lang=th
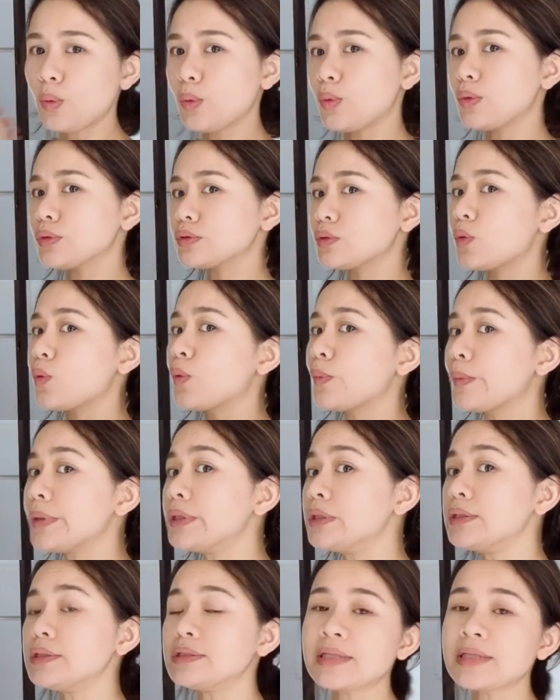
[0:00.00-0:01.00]
ตรง
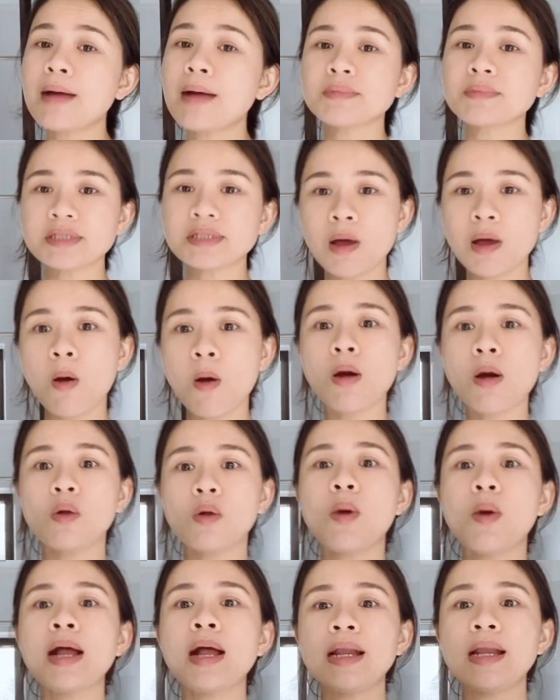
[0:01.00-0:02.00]
พื้นตามซอกหรือ
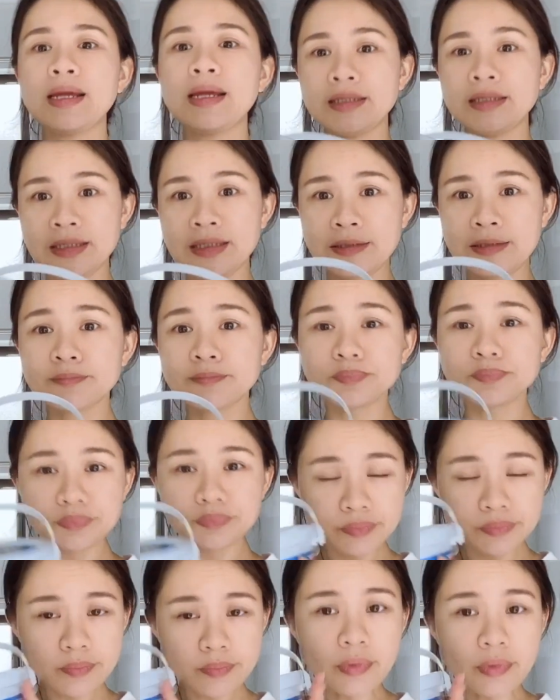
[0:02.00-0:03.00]
ว่าอะไรอย่างนี้
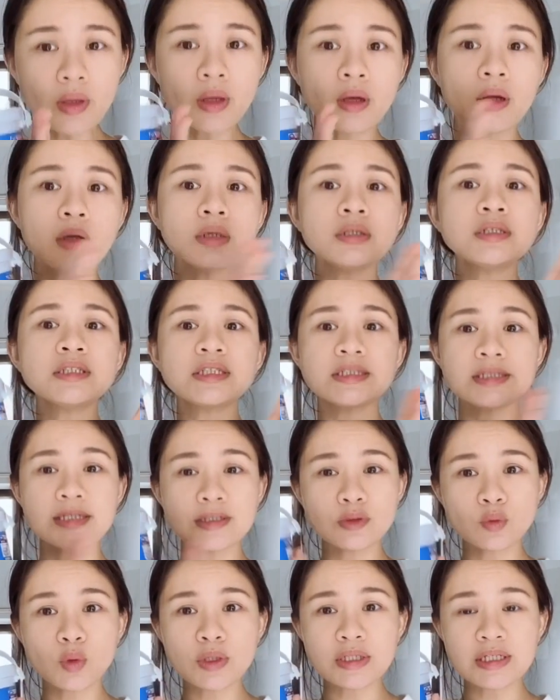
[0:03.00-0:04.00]
ก็คือจะใช้
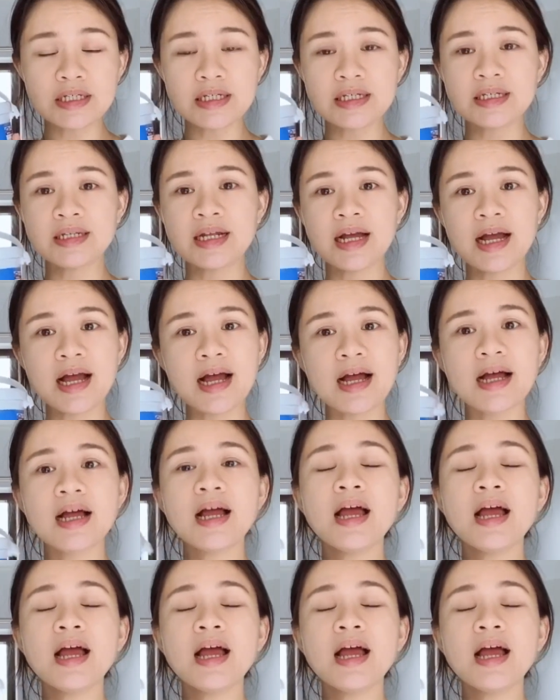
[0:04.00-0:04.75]
ตัวนี้นะคะ